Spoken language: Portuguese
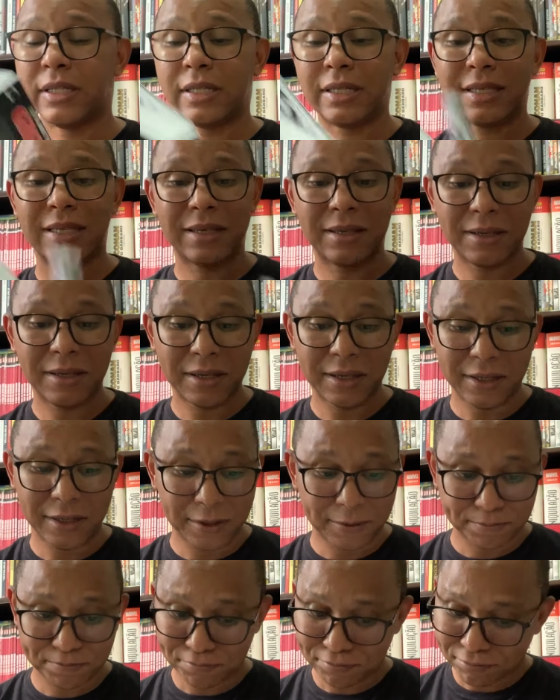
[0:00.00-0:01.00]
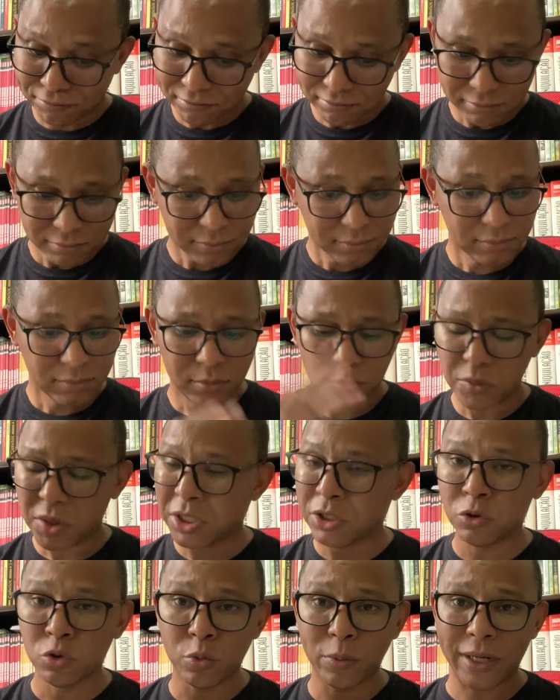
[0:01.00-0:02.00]
e
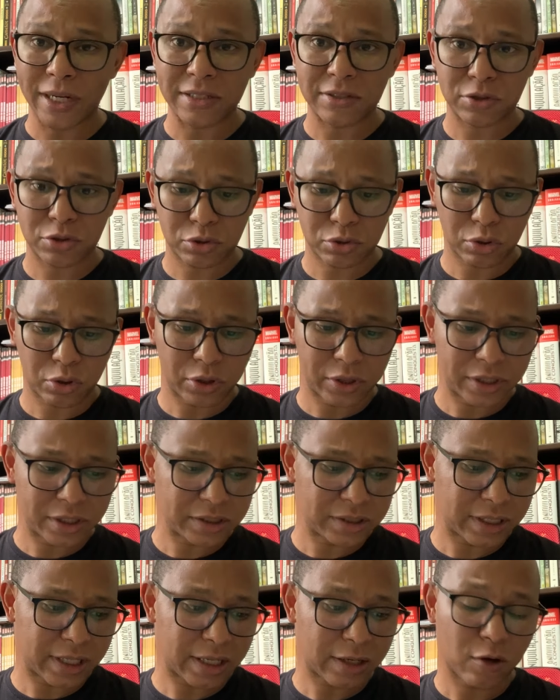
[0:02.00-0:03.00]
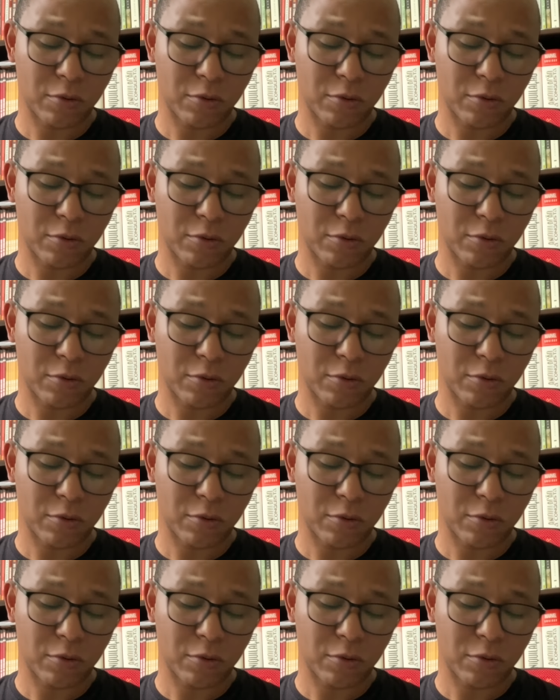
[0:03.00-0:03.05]
inúmeras histórias, né?